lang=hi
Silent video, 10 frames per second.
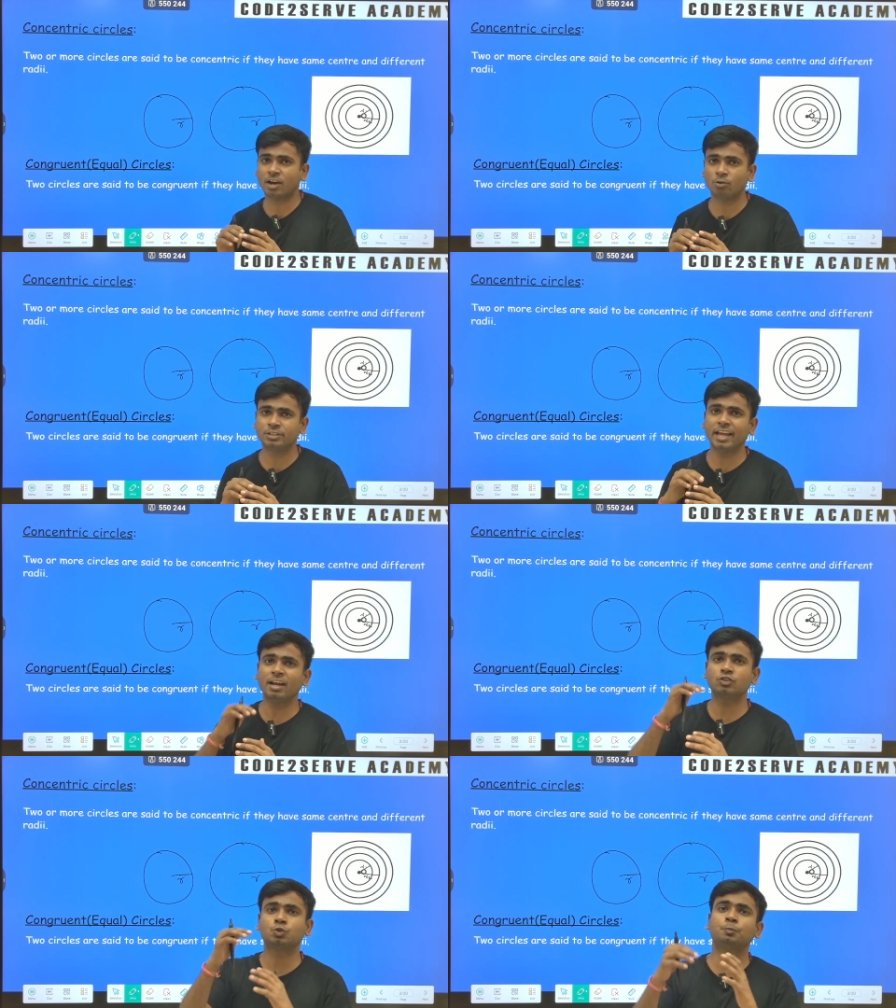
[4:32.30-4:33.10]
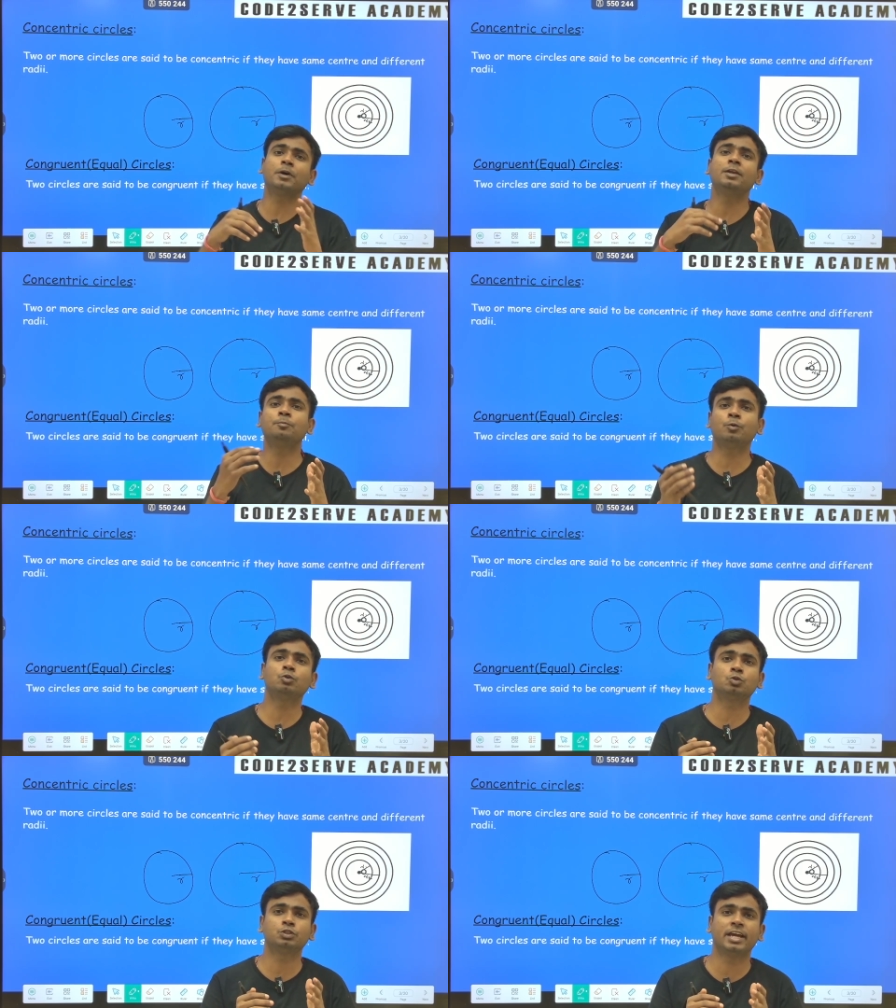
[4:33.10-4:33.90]
क्या हो जाएगा सुपर
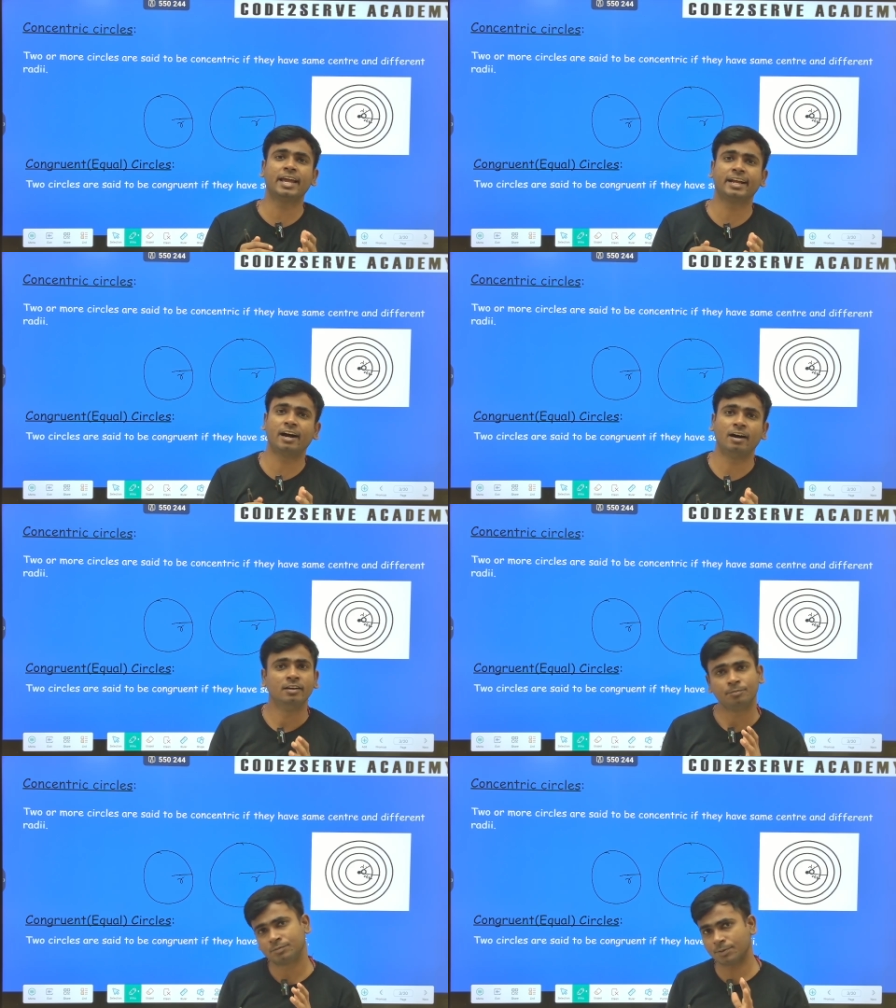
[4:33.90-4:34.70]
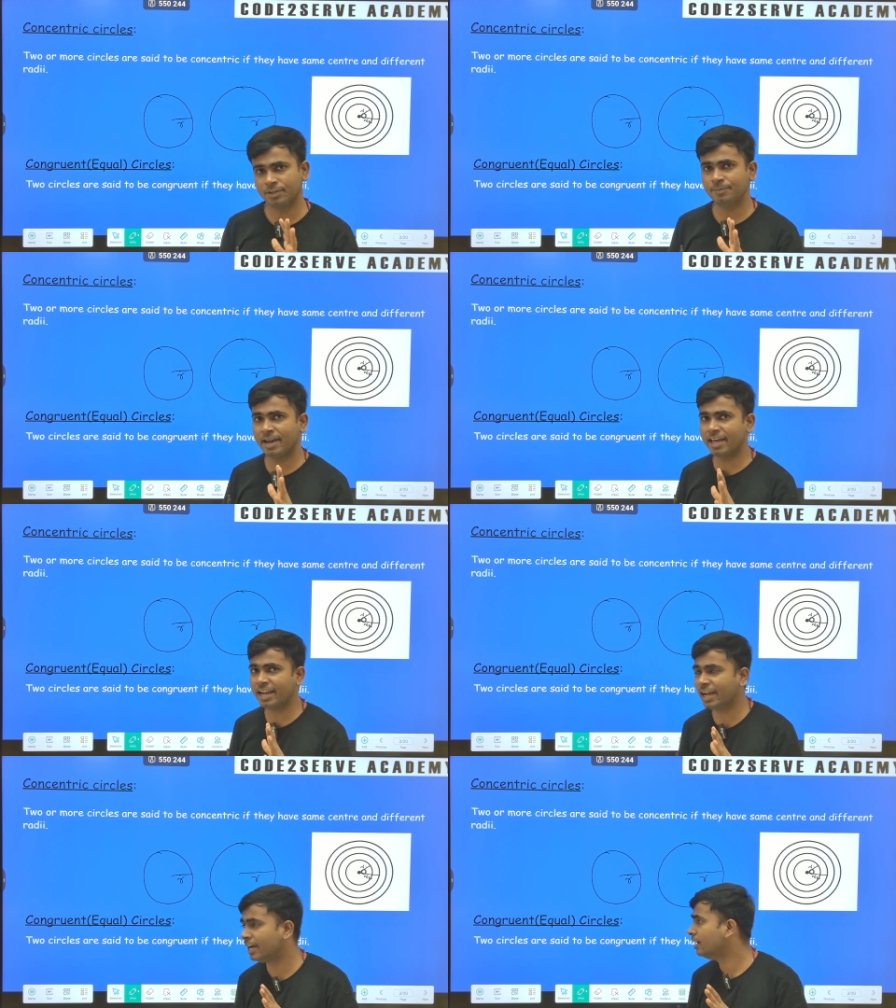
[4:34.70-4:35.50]
इम्पोज हो जाएगा समझ में आ
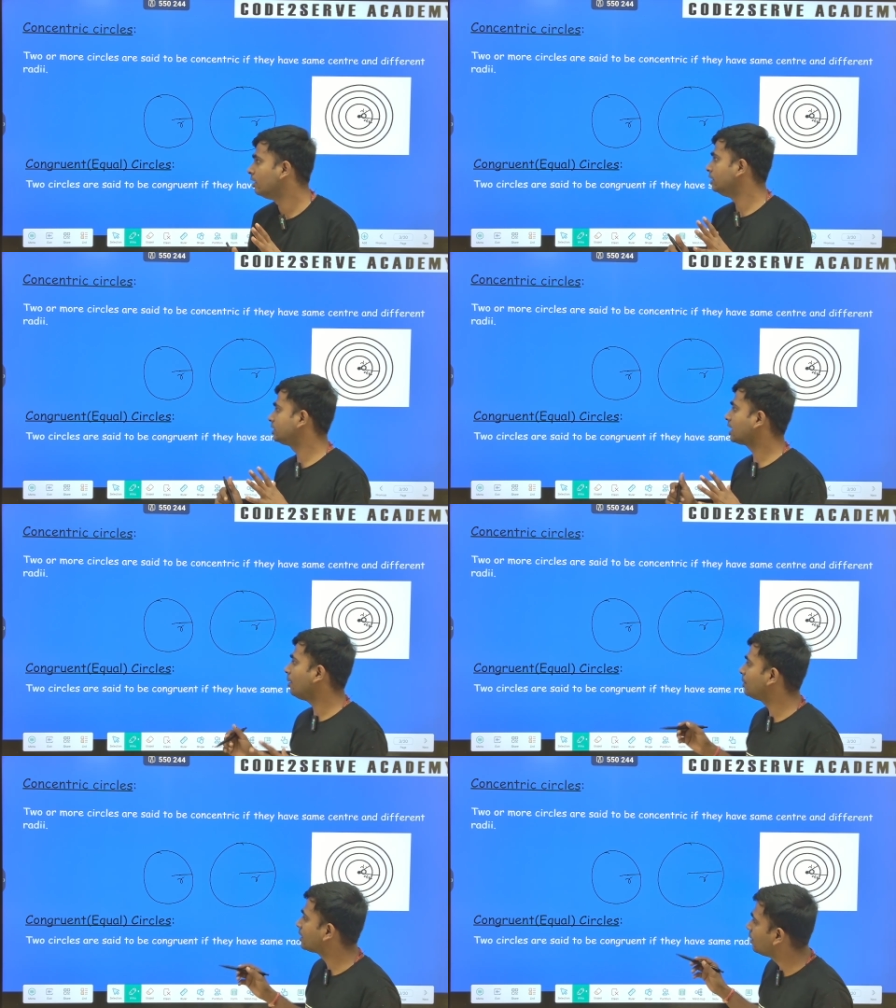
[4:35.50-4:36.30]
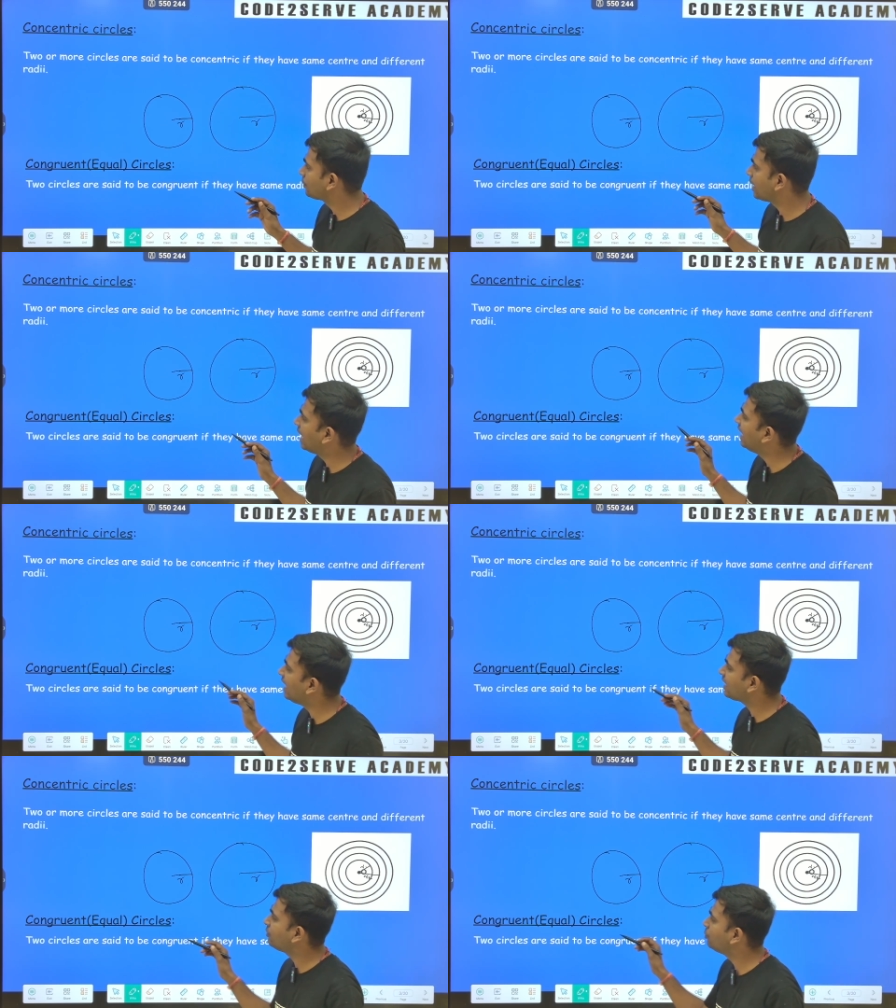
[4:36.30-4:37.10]
रहा है इसका मतलब क्या
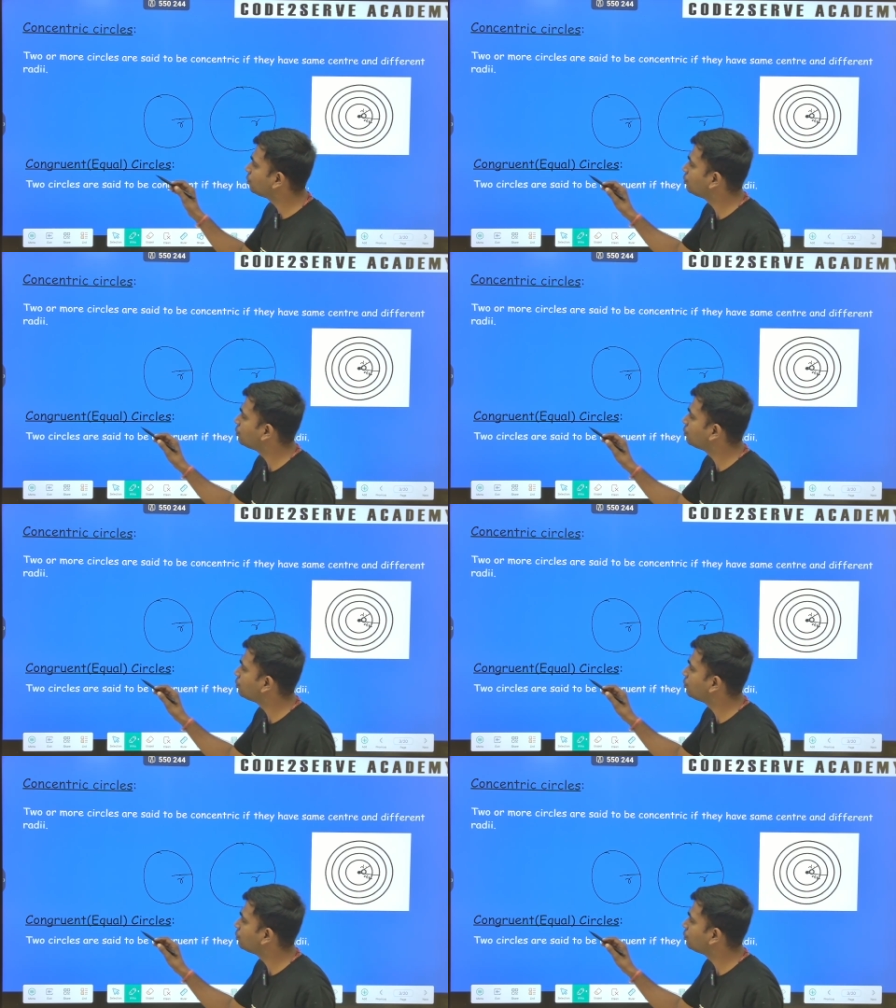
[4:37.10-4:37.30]
है कि वो